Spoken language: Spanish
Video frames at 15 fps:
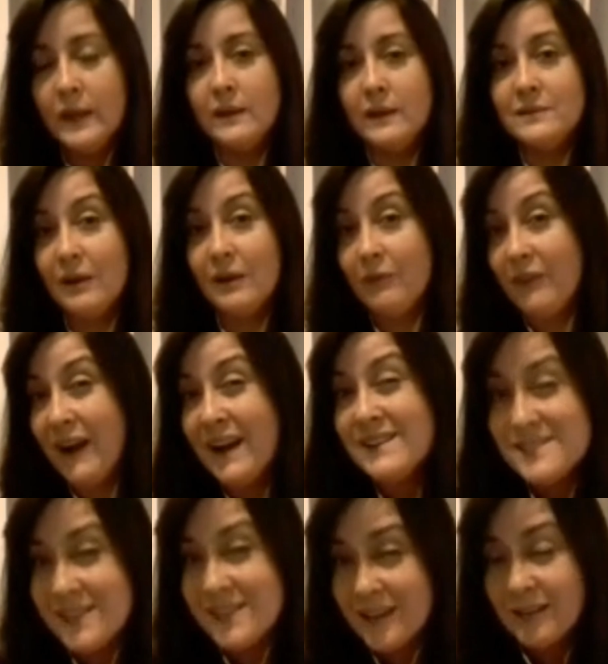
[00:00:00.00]
esa
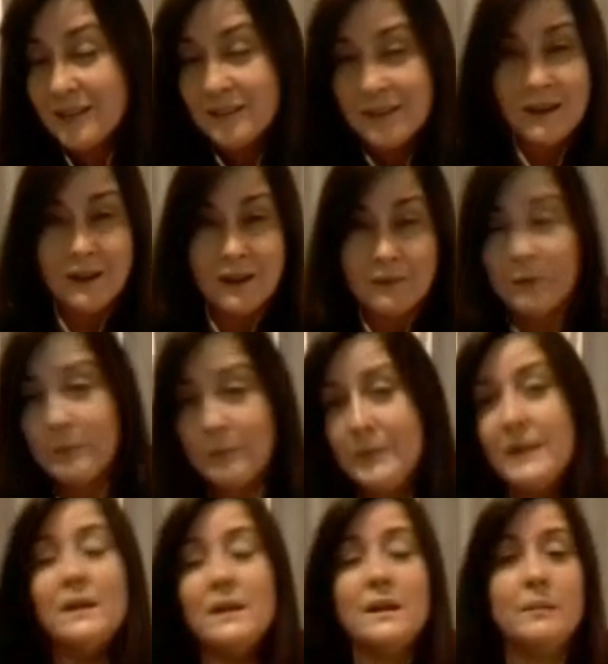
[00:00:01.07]
base de la
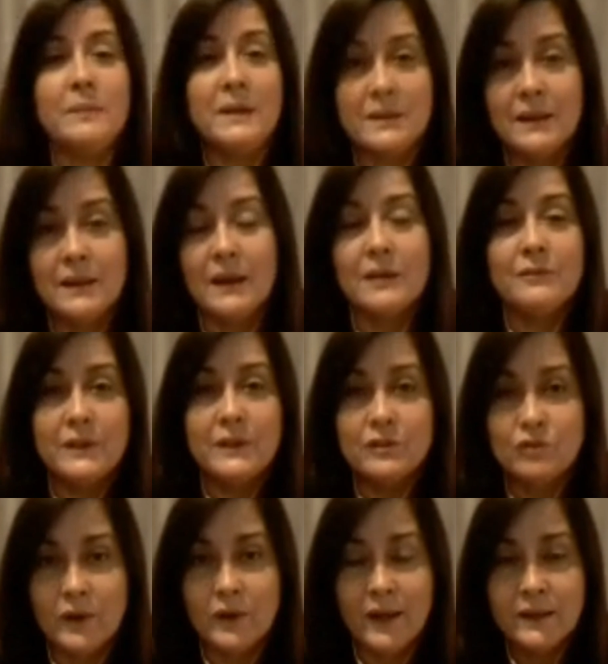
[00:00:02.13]
familia militar
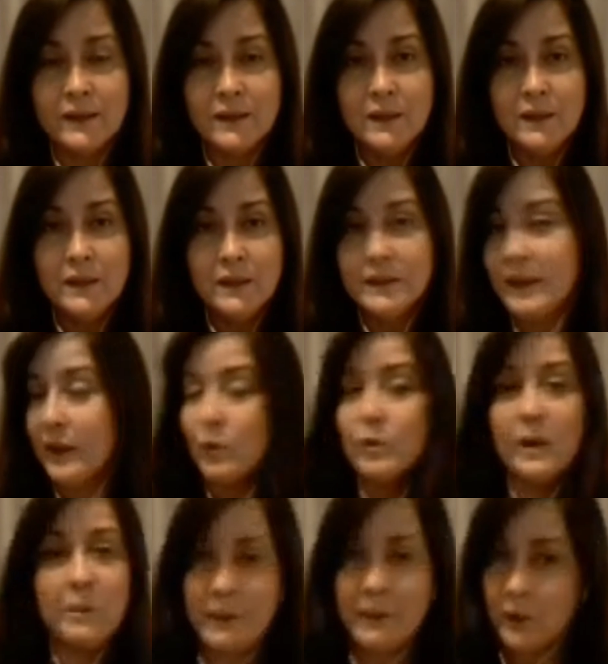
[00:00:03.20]
venezolana que es un
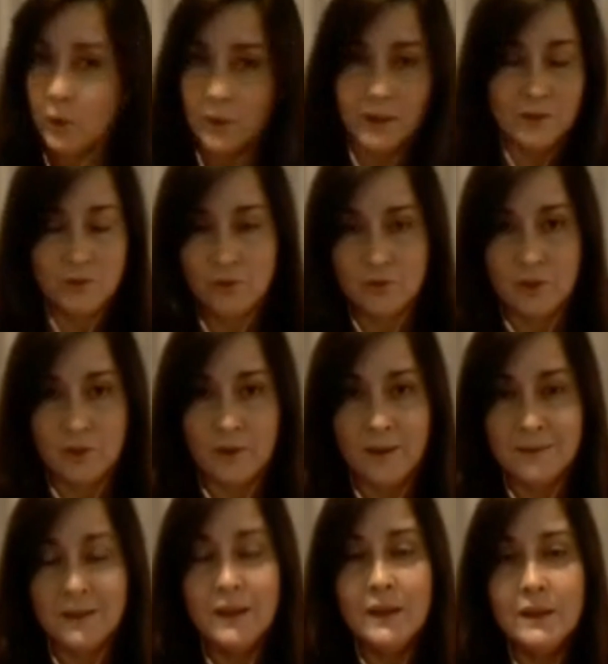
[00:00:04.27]
espejo de la sociedad
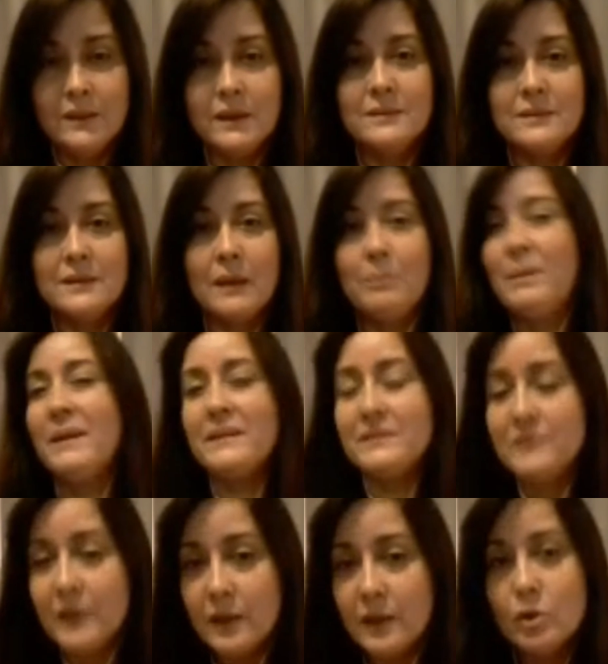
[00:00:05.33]
que está
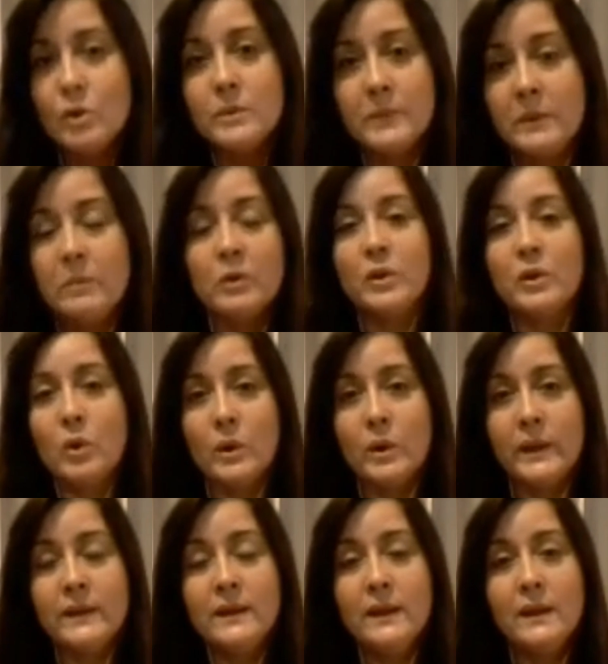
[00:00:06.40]
padeciendo los mismos
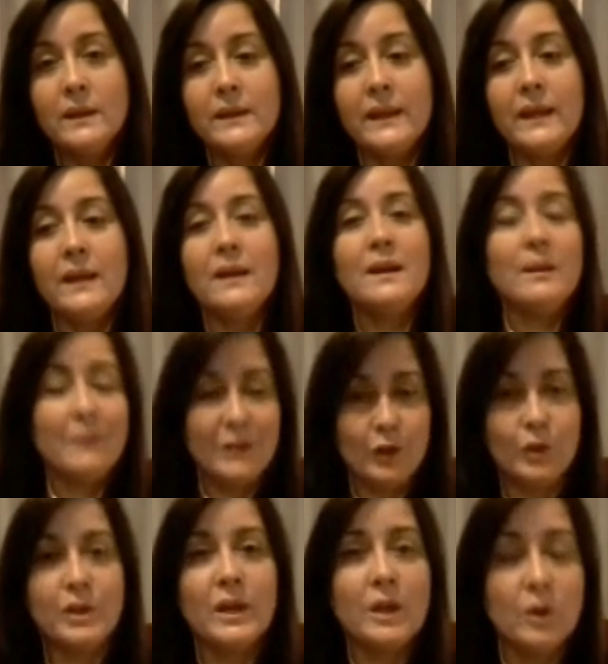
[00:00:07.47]
rigores que la
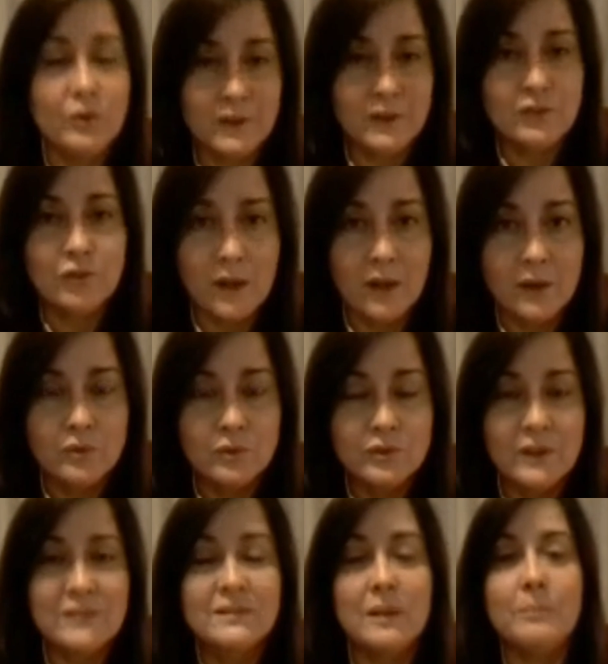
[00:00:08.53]
mayoría de los venezolanos
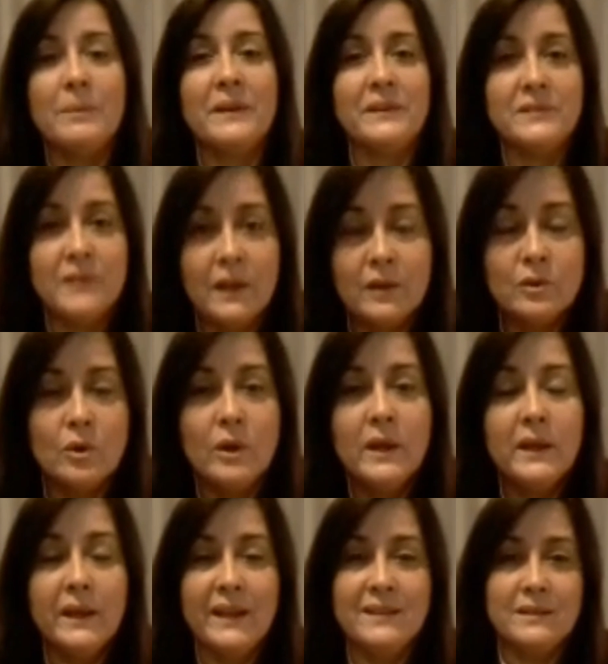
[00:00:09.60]
están padeciendo
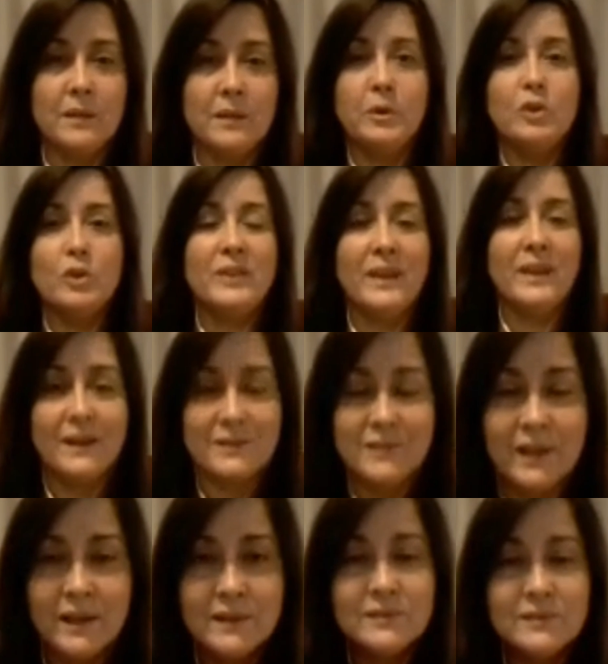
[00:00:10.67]
en términos de
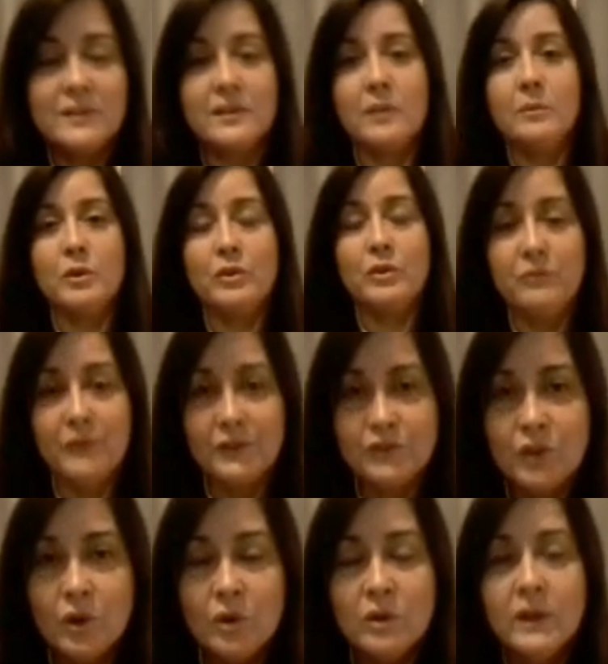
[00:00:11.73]
escasez, en términos de
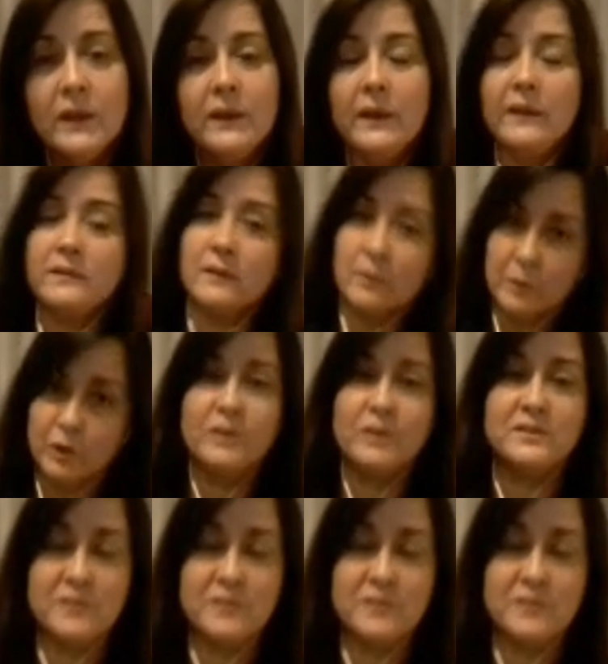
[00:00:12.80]
inflación, en términos de